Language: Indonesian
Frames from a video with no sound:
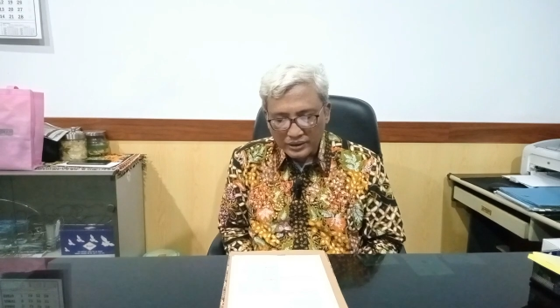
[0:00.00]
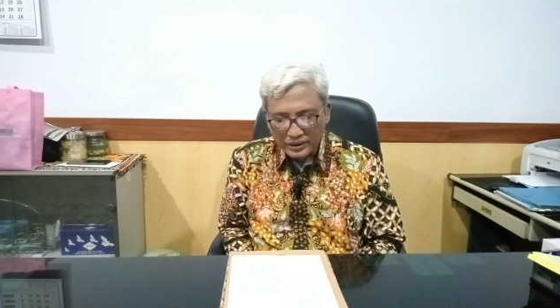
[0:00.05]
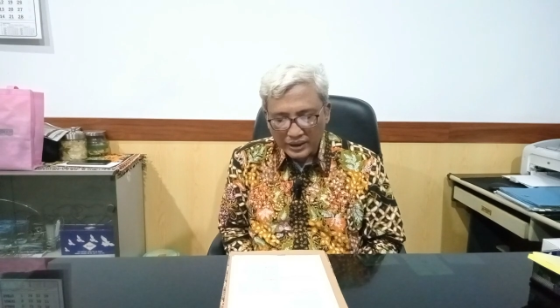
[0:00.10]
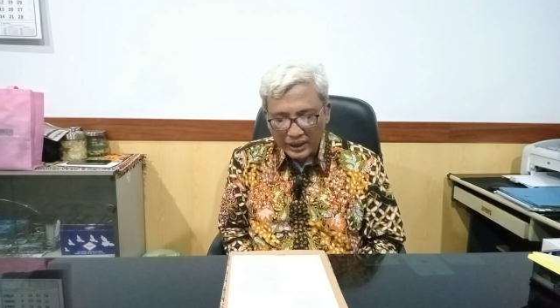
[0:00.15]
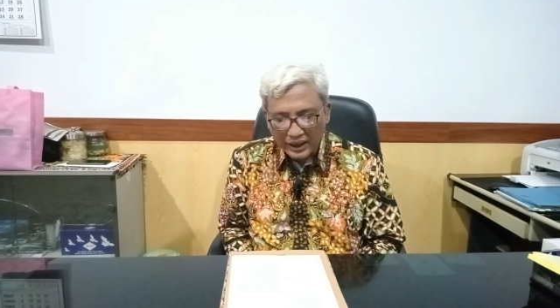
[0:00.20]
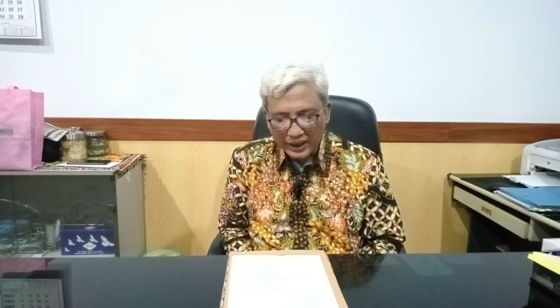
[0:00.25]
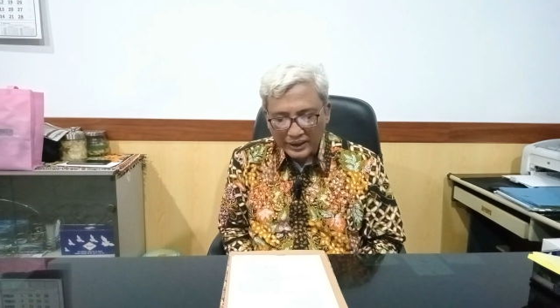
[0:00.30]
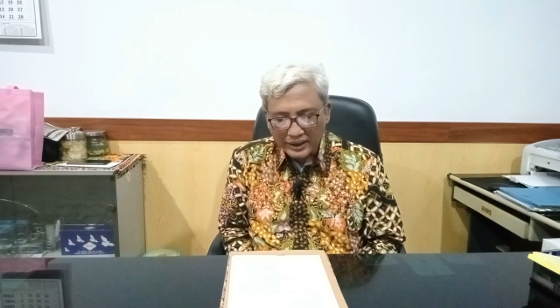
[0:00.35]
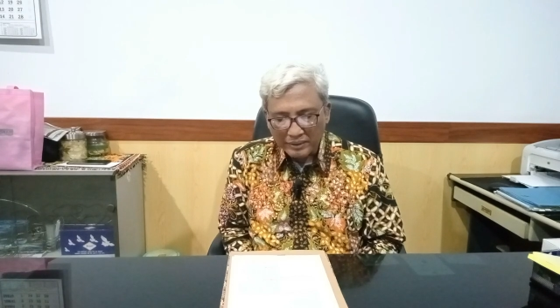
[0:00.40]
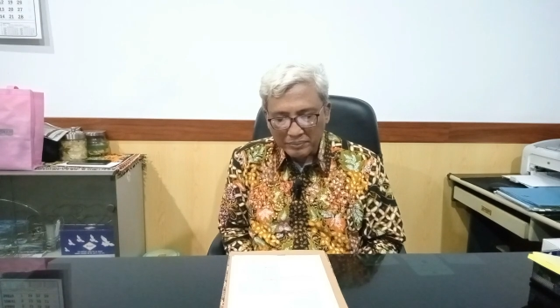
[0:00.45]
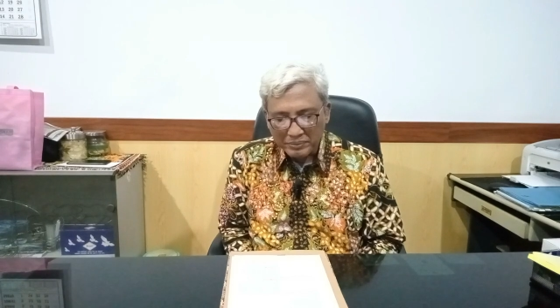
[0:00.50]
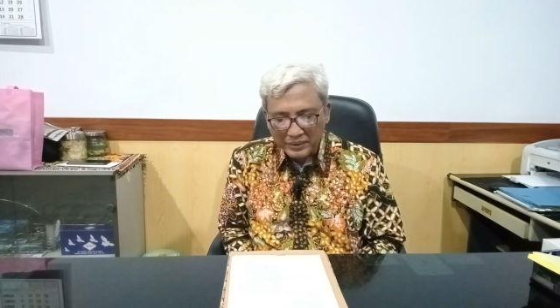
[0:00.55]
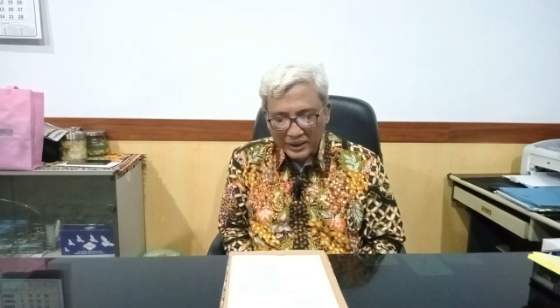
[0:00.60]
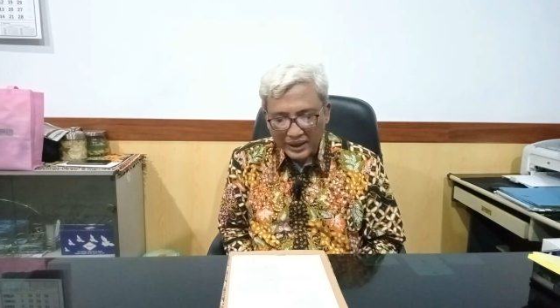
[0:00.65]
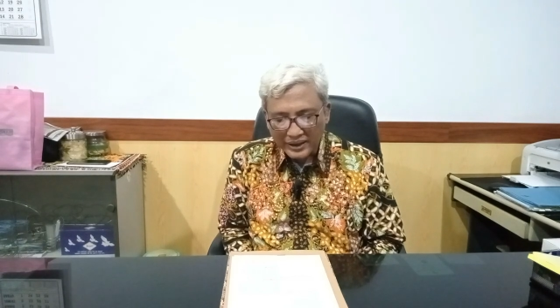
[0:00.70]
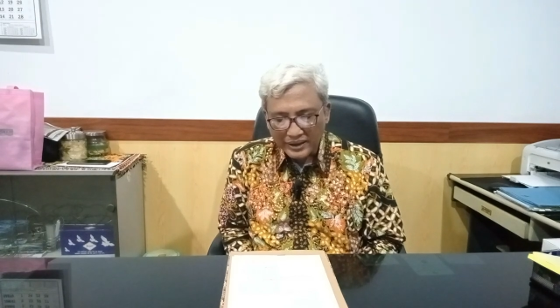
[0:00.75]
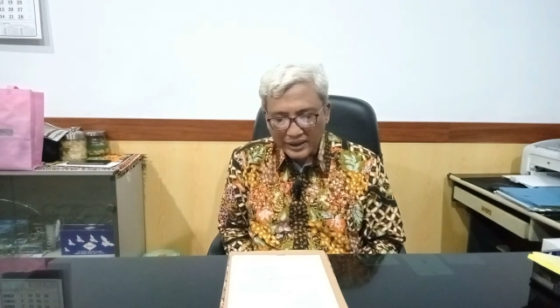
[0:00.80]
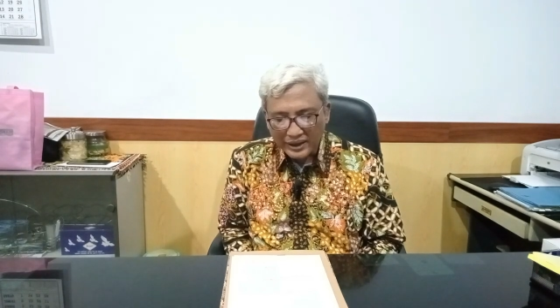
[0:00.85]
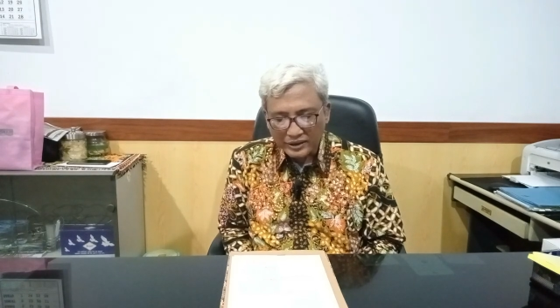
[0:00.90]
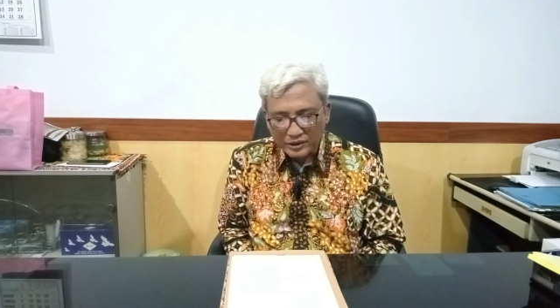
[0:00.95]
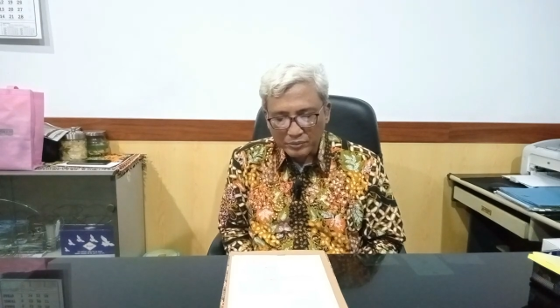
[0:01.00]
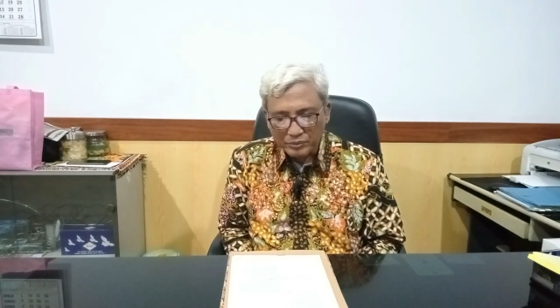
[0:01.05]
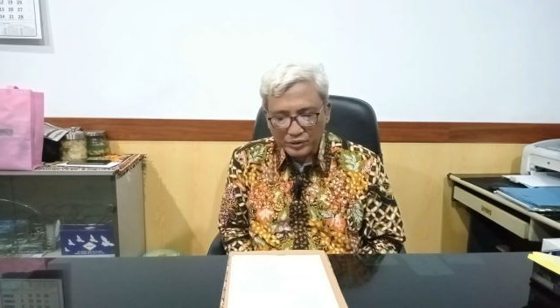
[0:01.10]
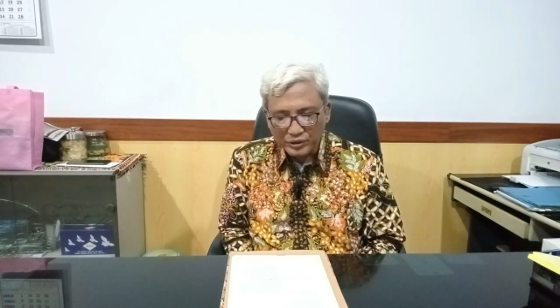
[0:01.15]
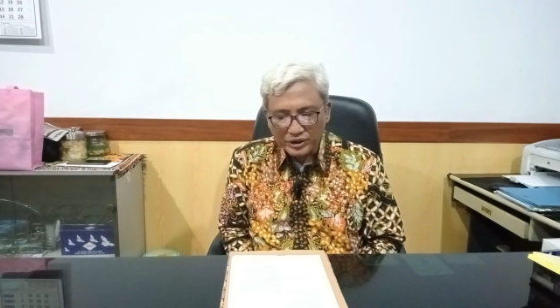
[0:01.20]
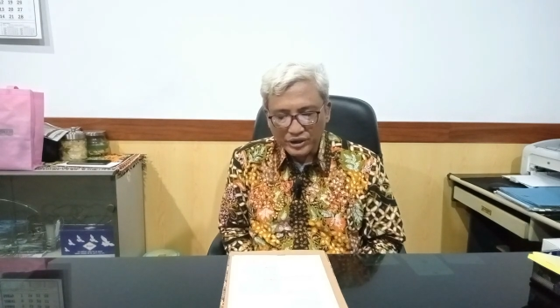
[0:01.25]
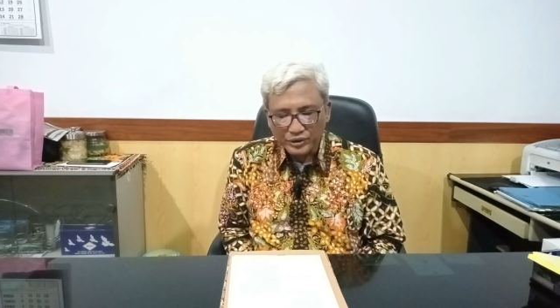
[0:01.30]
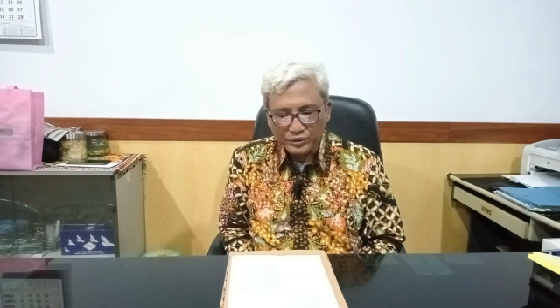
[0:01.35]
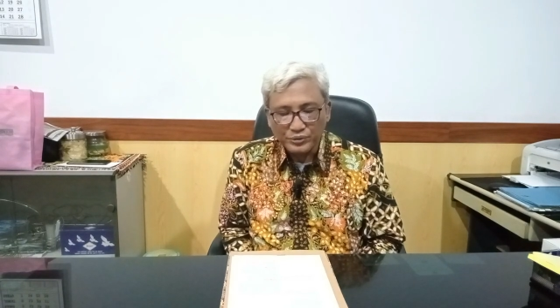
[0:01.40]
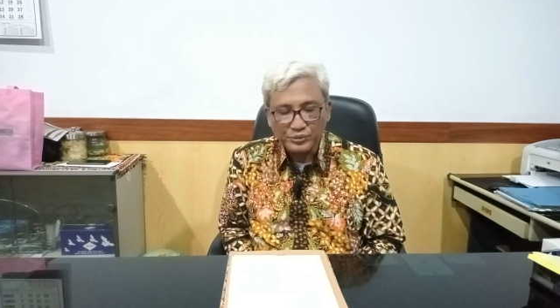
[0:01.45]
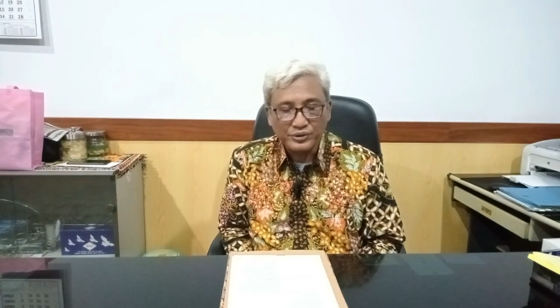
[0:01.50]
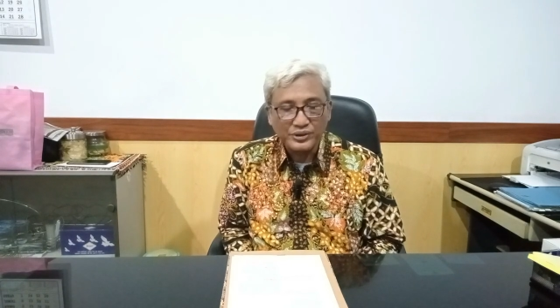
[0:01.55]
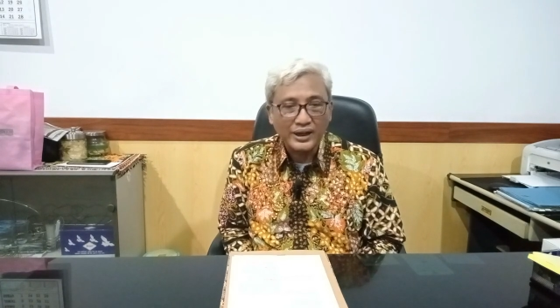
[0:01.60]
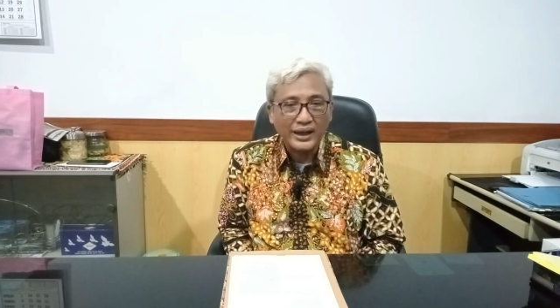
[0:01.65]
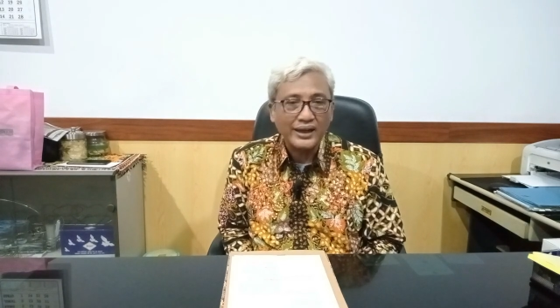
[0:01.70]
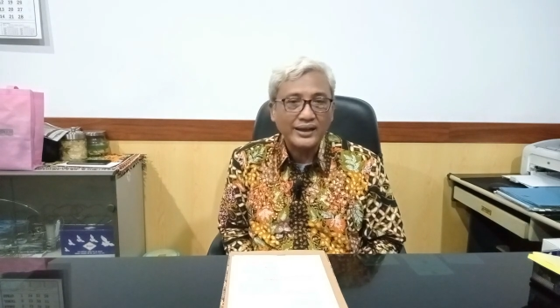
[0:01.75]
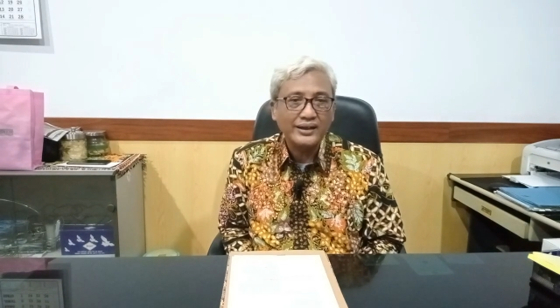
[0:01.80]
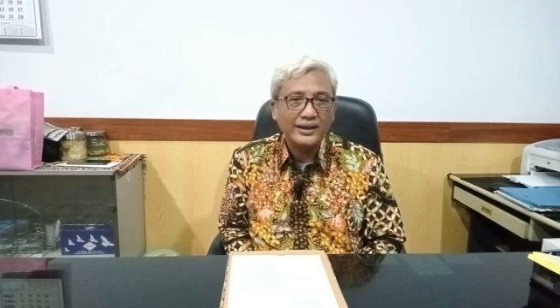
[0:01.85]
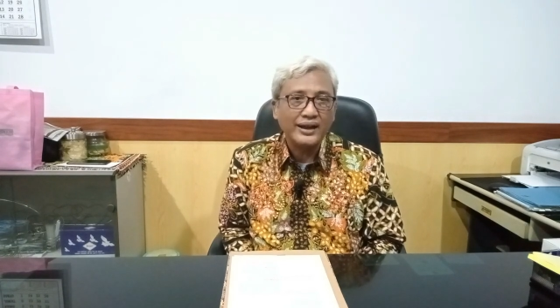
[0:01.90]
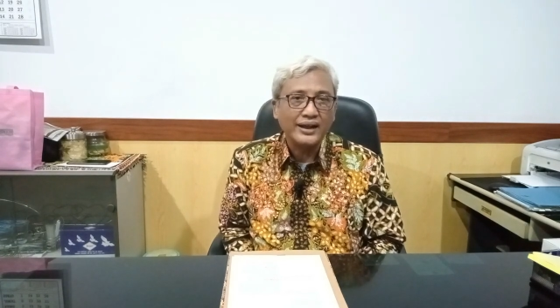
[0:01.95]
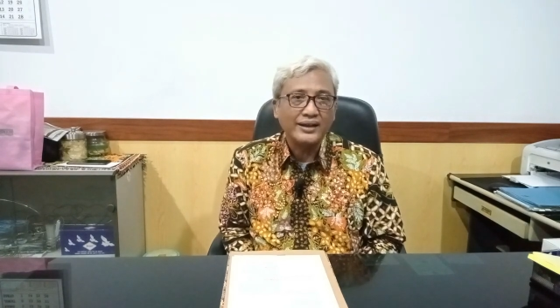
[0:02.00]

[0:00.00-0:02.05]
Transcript: diharapkan ataupun diundang